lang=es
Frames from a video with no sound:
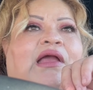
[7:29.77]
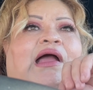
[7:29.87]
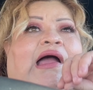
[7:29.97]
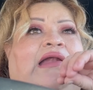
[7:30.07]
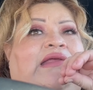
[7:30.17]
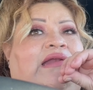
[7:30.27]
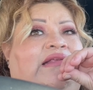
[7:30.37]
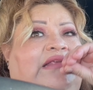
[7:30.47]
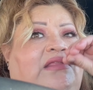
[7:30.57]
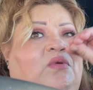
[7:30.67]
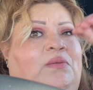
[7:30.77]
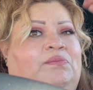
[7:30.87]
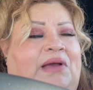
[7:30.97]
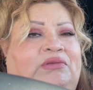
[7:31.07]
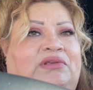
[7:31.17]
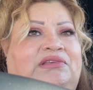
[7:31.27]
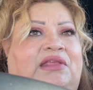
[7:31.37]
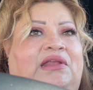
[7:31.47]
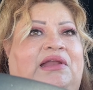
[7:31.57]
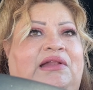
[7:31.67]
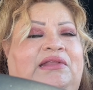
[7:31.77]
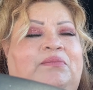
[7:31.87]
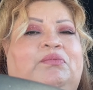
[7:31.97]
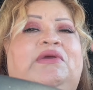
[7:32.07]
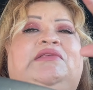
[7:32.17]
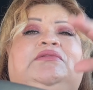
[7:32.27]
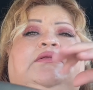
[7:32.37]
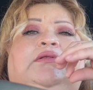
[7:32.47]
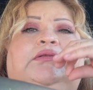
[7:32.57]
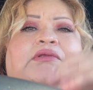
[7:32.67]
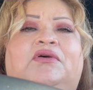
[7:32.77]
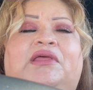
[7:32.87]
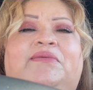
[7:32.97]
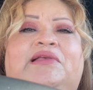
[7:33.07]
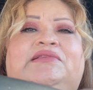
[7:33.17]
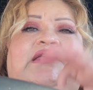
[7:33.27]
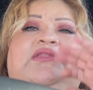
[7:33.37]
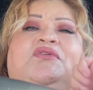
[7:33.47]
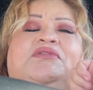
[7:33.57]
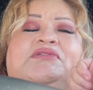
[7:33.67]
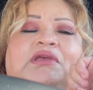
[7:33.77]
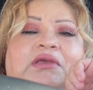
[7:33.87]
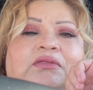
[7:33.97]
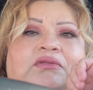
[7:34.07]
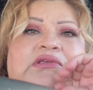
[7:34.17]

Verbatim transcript: alguien le cedió el paso hacia adelante, pues todavía se quedó,